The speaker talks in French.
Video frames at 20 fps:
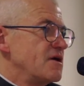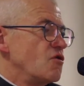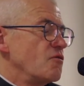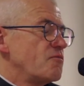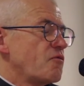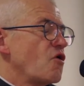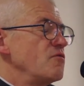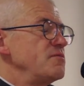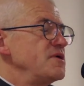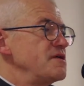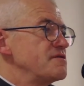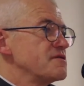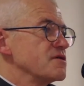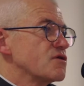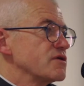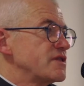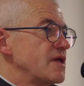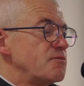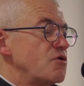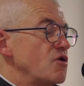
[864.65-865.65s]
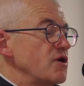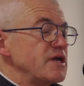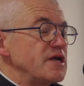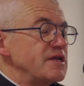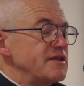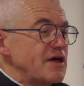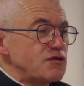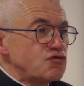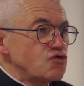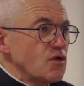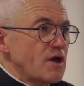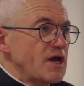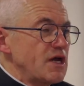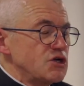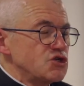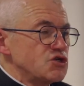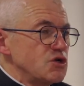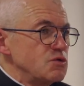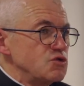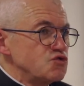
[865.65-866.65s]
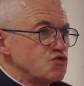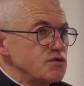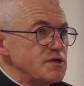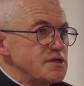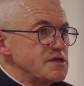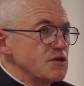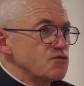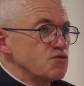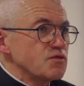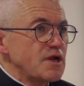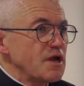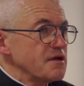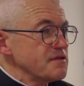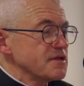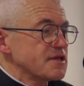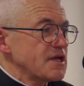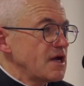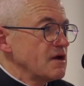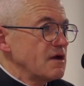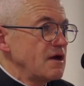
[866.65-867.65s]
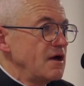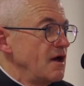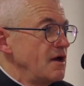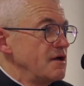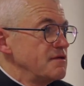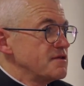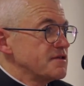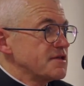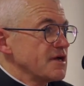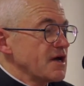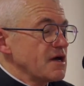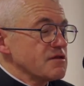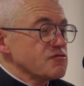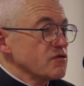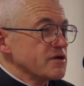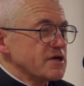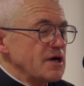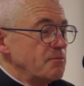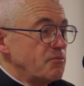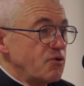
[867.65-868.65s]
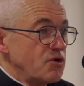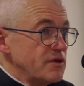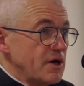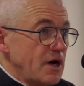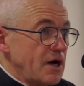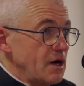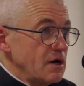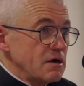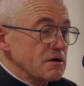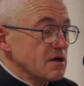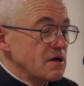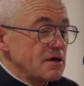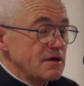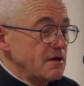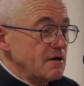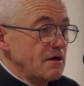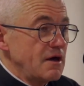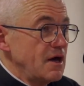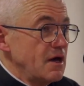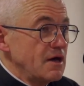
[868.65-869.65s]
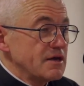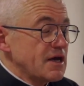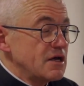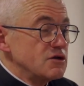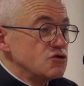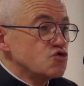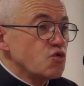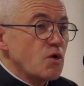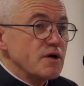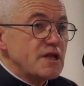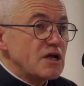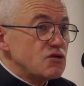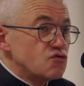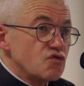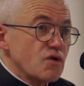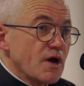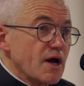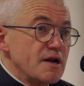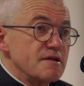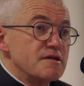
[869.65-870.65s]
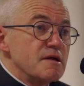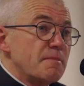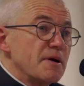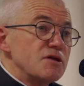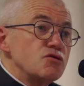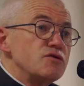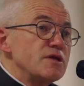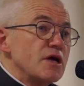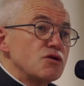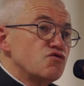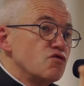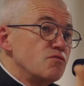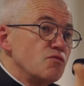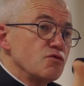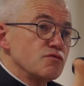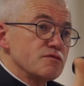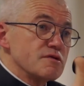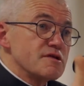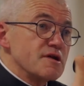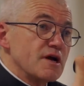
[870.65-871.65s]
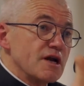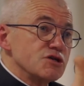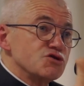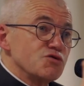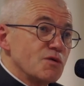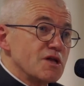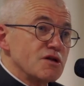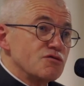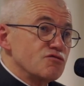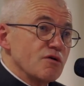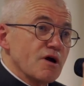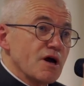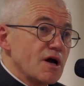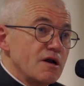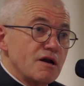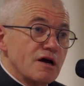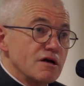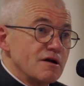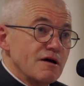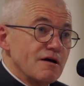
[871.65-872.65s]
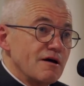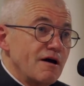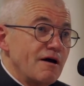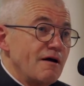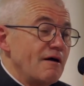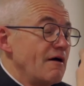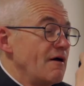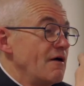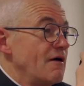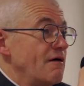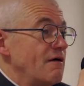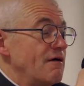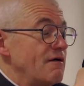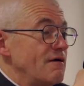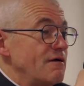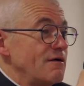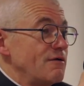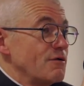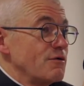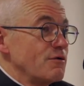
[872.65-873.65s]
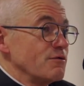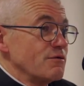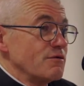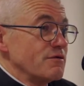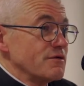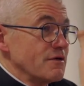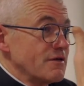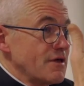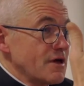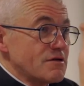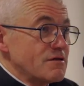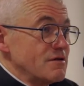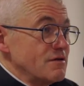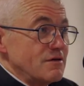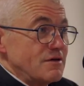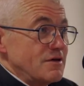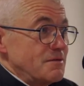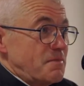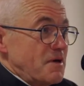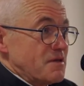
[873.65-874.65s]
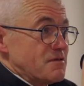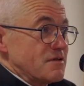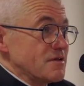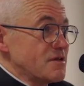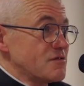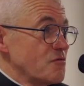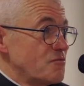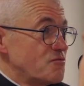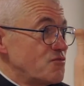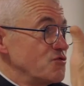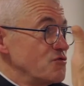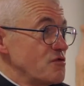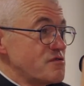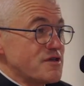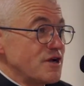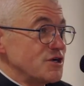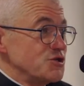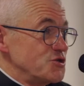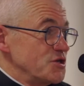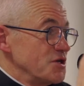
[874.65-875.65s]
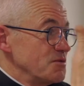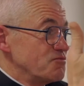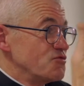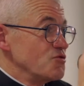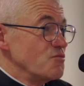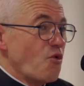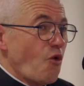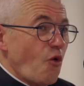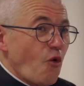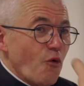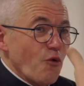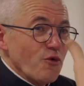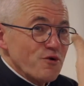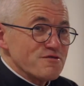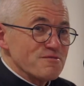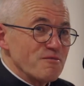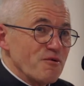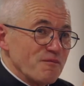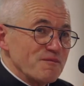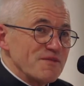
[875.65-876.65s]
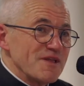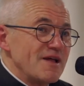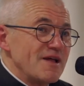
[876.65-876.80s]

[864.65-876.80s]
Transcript: Le premier, c'est que d'abord, il est naturel chez lui. Je vous le disais tout à l'heure, c'est un, garçon qui est bonnard, qui, a une joie naturelle. C'est pas donné à tout le monde, ça, la joie naturelle. Euh, euh, il y en a qui, des personnes qui sont plus nostalgiques, plus moroses. Bon.